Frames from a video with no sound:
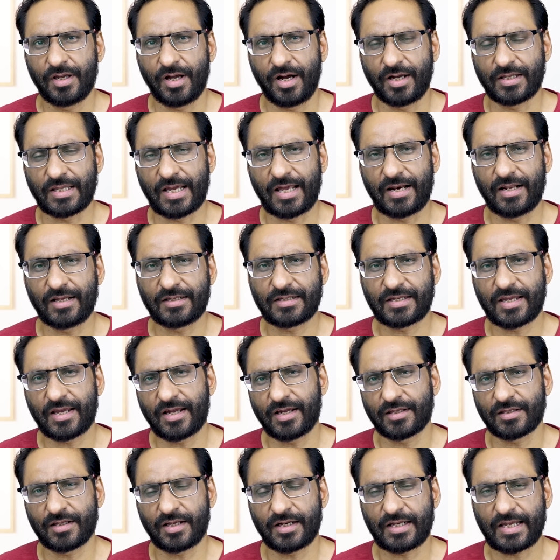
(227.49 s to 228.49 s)
अदालत के
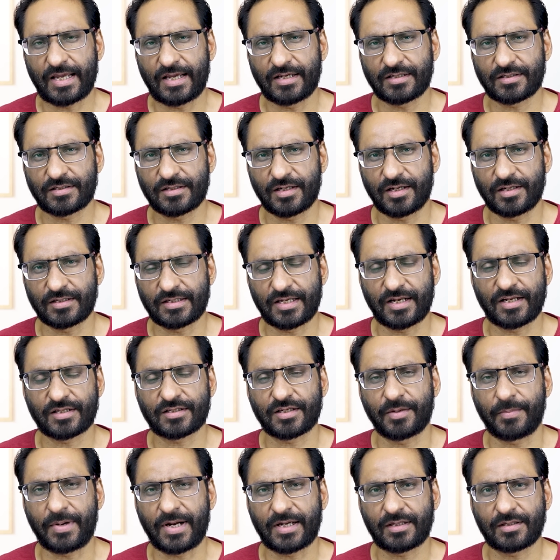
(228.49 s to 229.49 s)
अंदर केस जेर
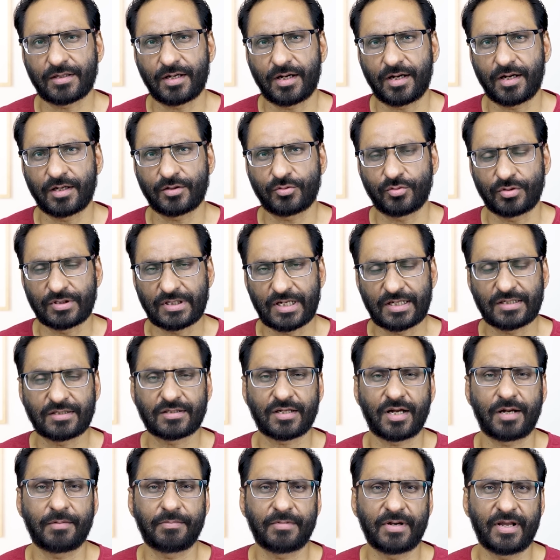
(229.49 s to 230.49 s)
समात था तो जज
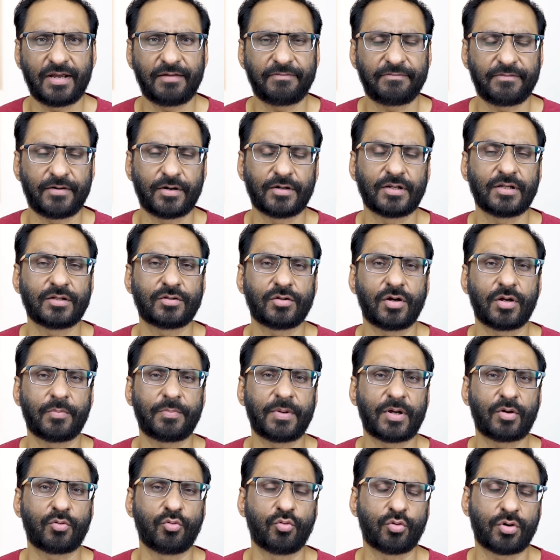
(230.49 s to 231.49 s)
साहब ने फौरी तौर
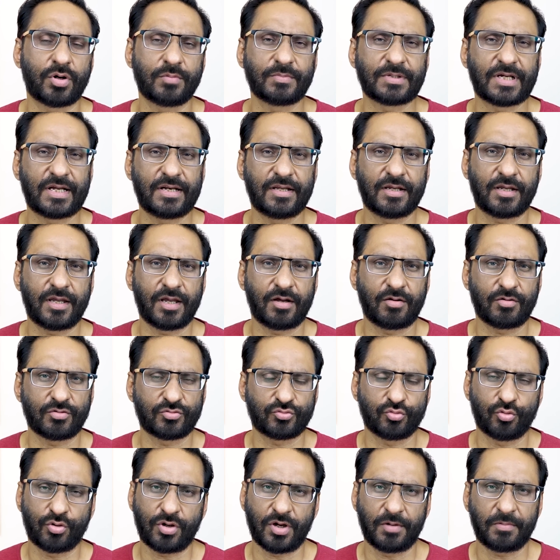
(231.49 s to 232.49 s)
पर एक हुक्म जारी किया और
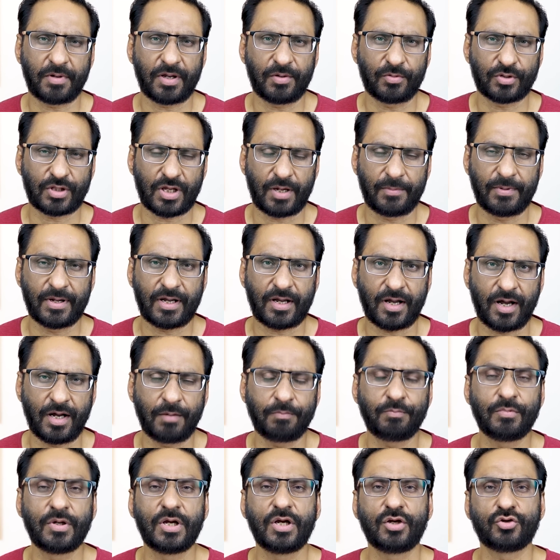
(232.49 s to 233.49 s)
उस हुक्म के मुताबिक
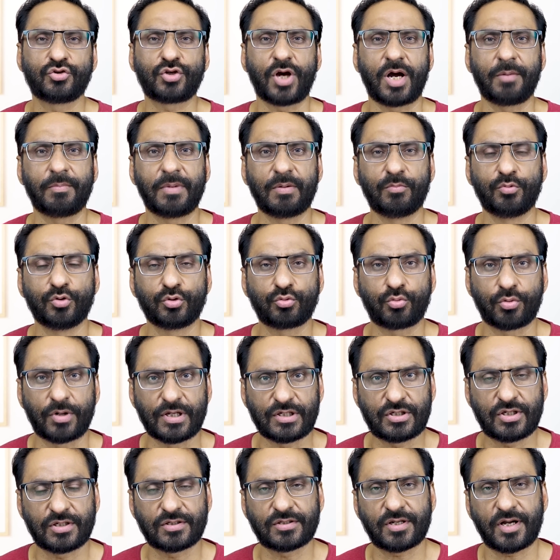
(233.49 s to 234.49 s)
अब शाह महमूद
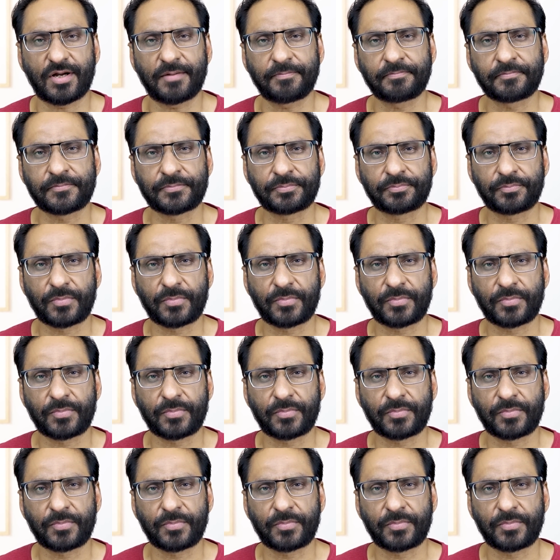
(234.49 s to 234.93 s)
कुरैशी साहब